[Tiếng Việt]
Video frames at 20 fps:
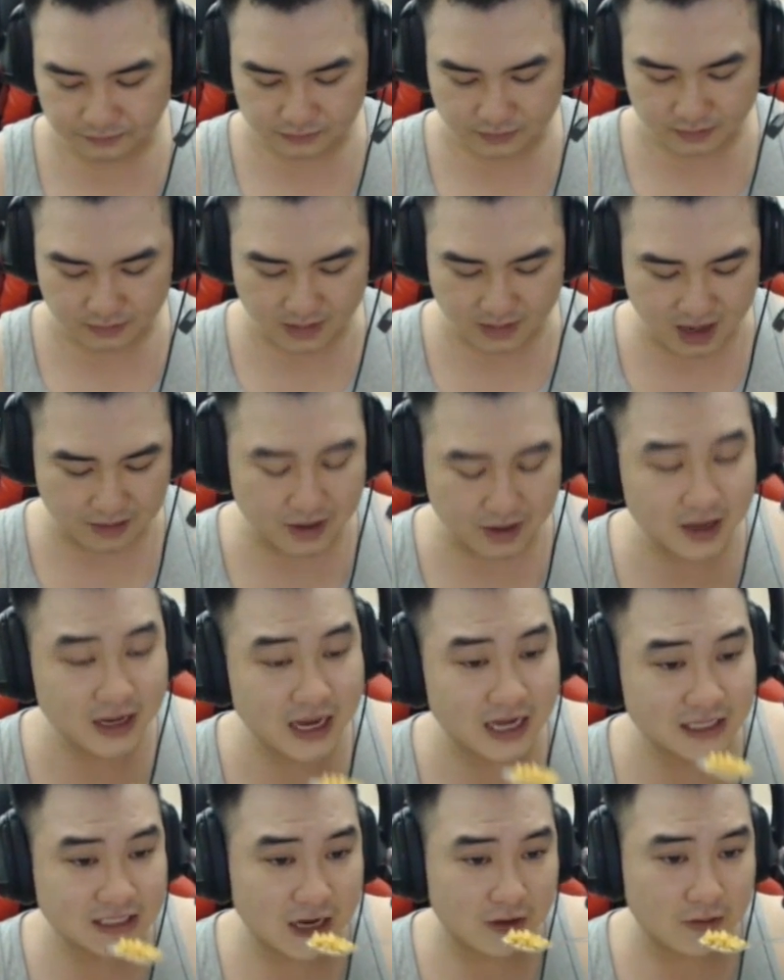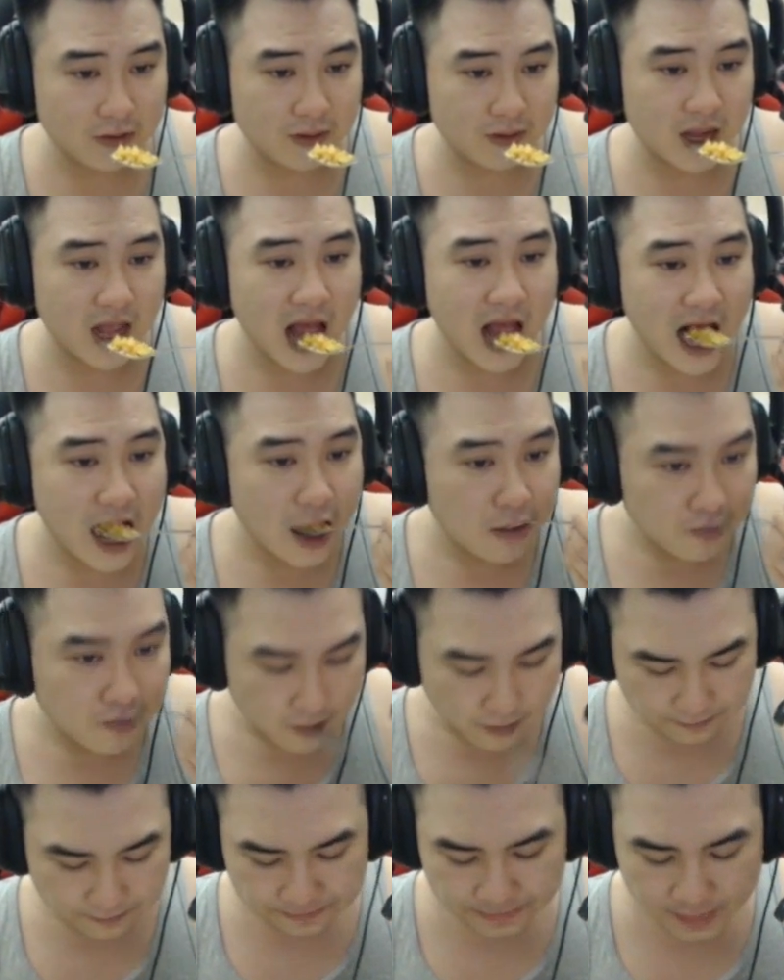Bây giờ mới nghe xong không ơi.
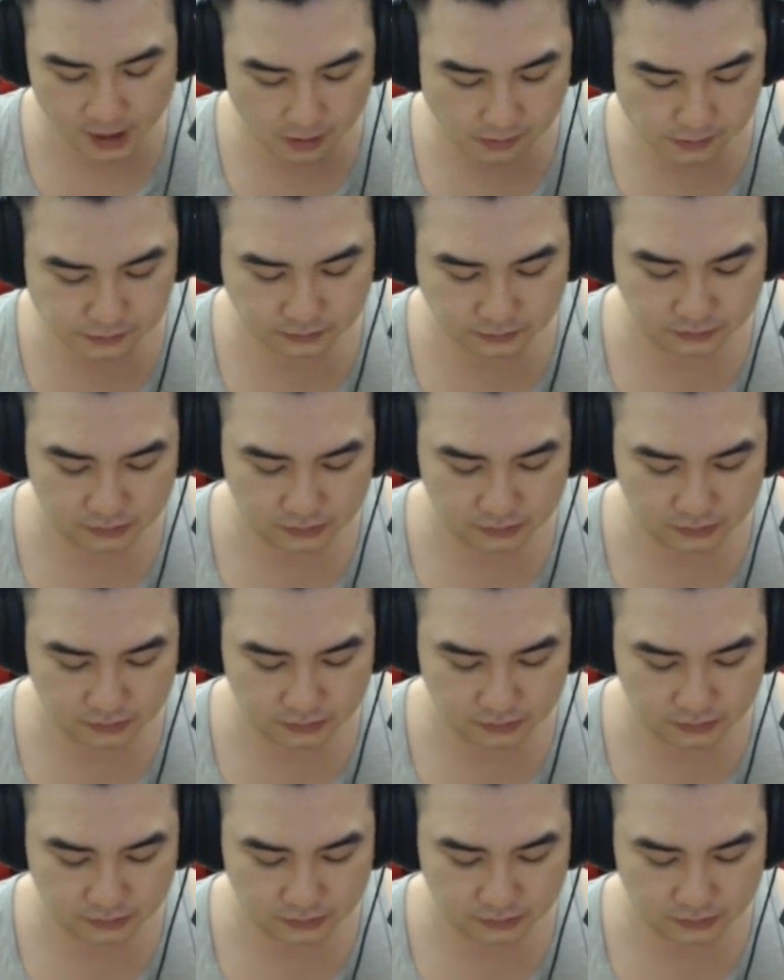Em